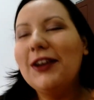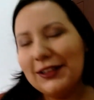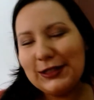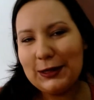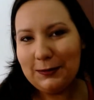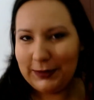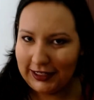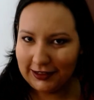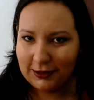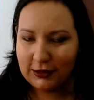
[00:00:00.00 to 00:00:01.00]
todos são
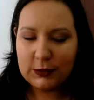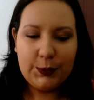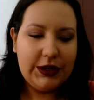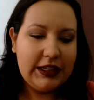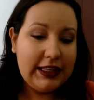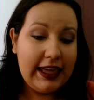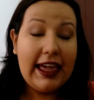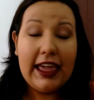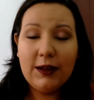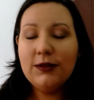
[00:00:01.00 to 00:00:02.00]
brancos,
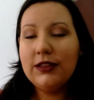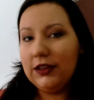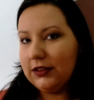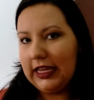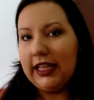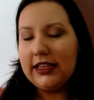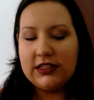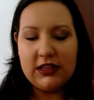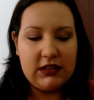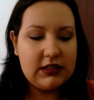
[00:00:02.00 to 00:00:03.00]
porque eu não tenho
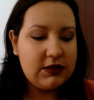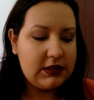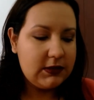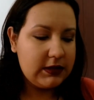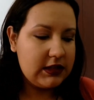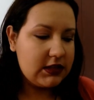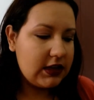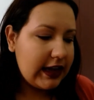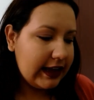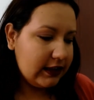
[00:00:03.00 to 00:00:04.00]
tênis, gente. Se vocês
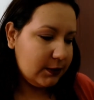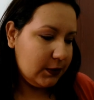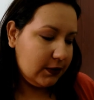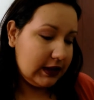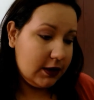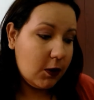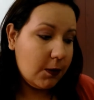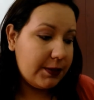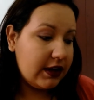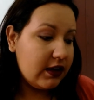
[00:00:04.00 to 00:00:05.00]
olharem no meu
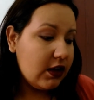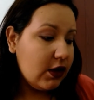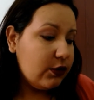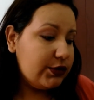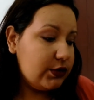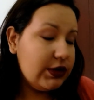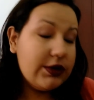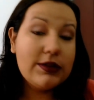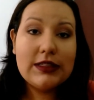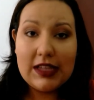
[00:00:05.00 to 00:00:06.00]
guarda-roupa, os
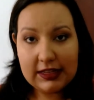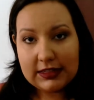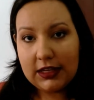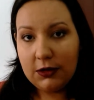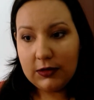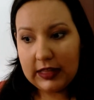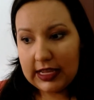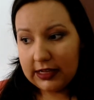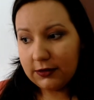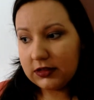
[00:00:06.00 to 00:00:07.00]
únicos tênis que eu
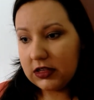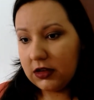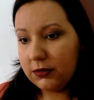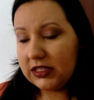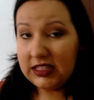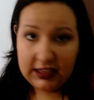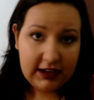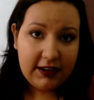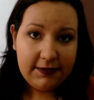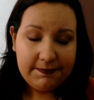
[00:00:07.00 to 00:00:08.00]
tenho são um
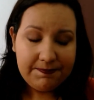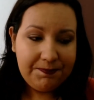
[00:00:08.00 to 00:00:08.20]
sneaker,